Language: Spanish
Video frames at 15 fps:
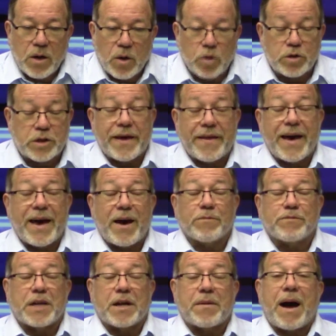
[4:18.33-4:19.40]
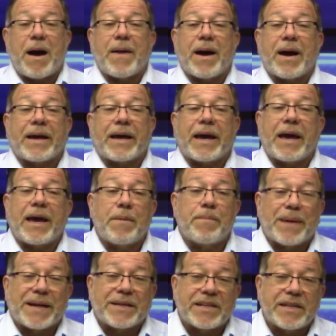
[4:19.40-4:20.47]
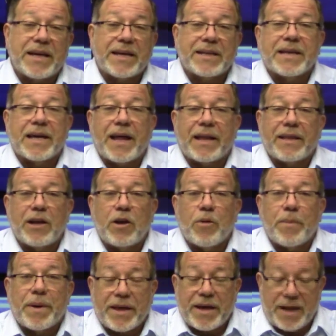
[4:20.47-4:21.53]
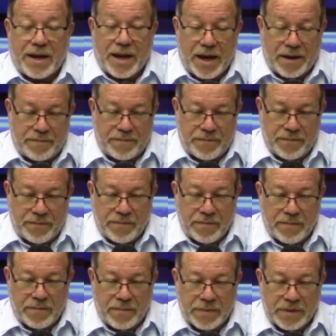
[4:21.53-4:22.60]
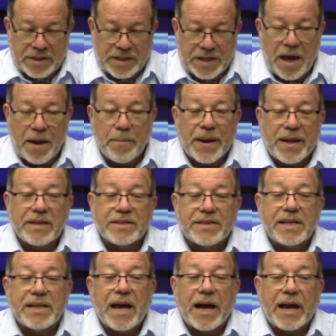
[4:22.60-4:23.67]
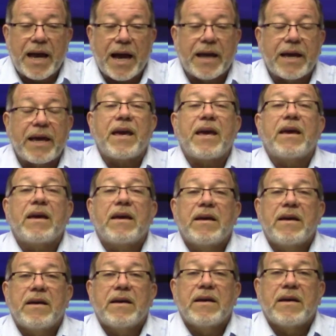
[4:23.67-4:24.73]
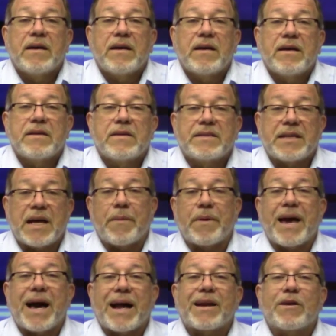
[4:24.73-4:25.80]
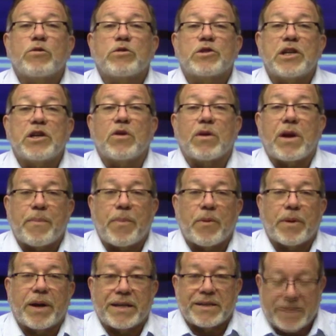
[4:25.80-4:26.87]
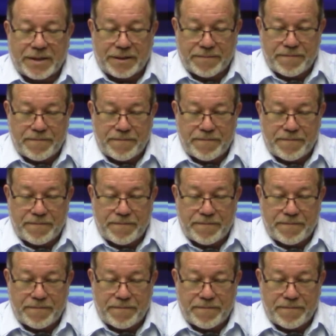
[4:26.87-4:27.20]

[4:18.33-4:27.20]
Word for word: Ustedes observaban que el presidente Danilo Medina siempre decía que aquí se había reducido la pobreza,